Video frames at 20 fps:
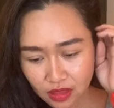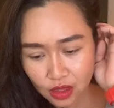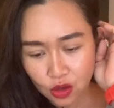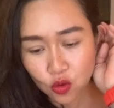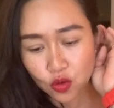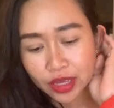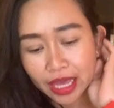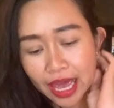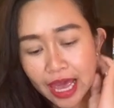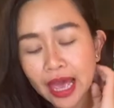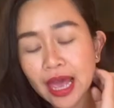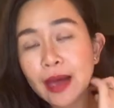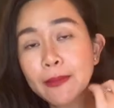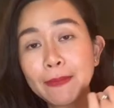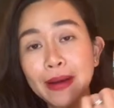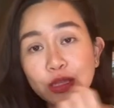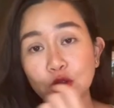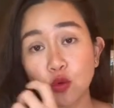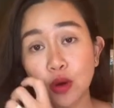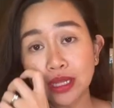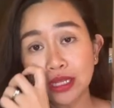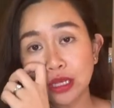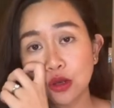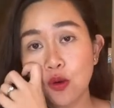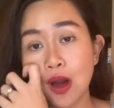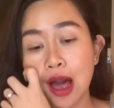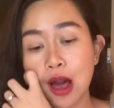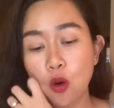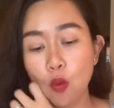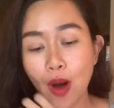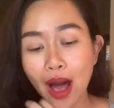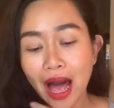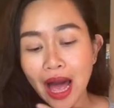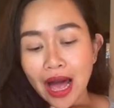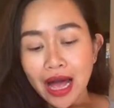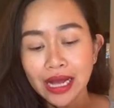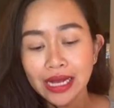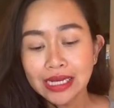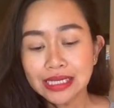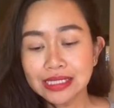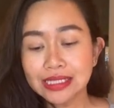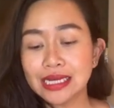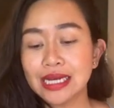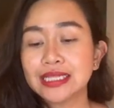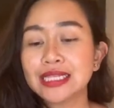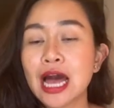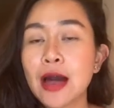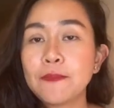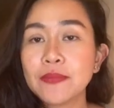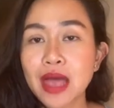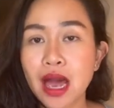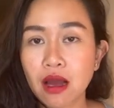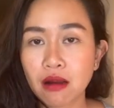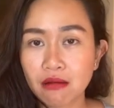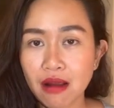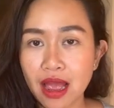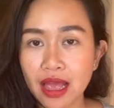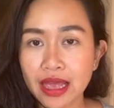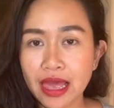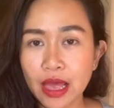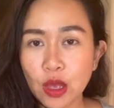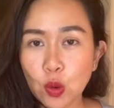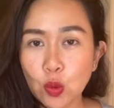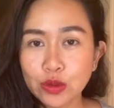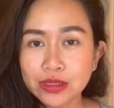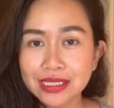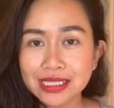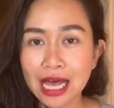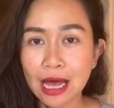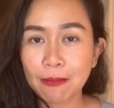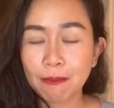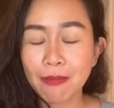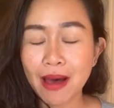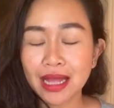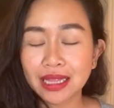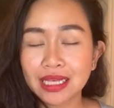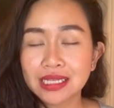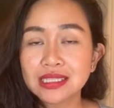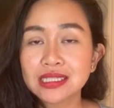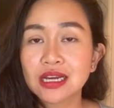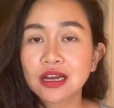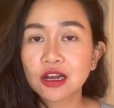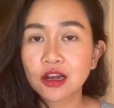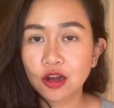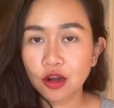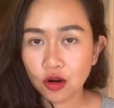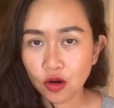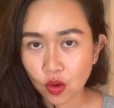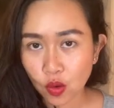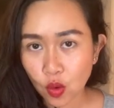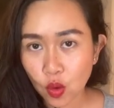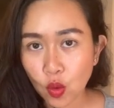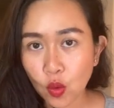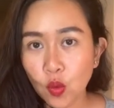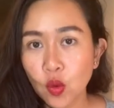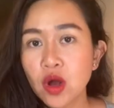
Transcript: โอเค มาดูกันดีกว่าว่าจะทำอย่างไรให้คุณสามารถที่จะ grow